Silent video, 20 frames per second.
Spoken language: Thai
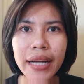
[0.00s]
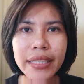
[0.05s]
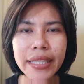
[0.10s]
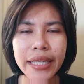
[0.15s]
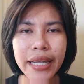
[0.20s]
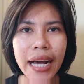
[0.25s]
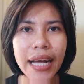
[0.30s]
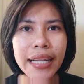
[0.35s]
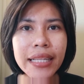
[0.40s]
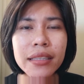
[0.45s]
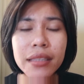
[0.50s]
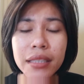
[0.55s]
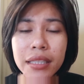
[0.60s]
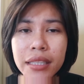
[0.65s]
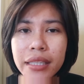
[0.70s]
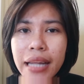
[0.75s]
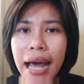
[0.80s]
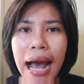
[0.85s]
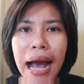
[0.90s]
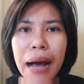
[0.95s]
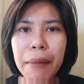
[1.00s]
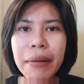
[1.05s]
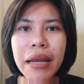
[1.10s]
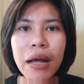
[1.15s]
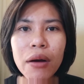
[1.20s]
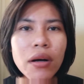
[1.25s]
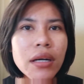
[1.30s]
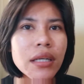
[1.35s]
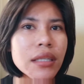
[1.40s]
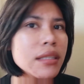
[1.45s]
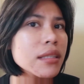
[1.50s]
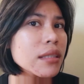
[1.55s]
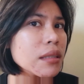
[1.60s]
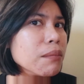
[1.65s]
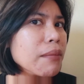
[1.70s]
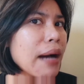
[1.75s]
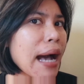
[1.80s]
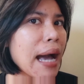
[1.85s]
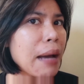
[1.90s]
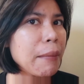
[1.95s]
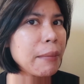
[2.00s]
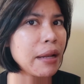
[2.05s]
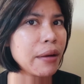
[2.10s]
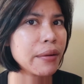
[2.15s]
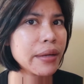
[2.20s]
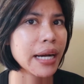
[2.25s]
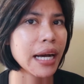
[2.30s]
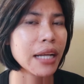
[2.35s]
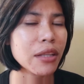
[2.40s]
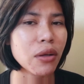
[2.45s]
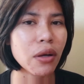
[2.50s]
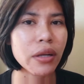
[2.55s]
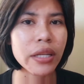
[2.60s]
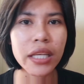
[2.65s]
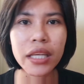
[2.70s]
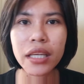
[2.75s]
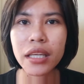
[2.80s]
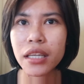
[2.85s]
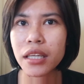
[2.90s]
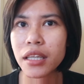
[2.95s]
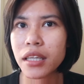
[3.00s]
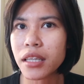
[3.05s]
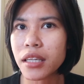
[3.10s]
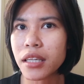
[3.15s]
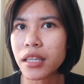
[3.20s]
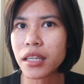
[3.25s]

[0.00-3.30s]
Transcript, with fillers: มากๆเลยนะคะ คือทาไปแล้วก็คือซึมหายไปแล้วนะคะ ตอนนี้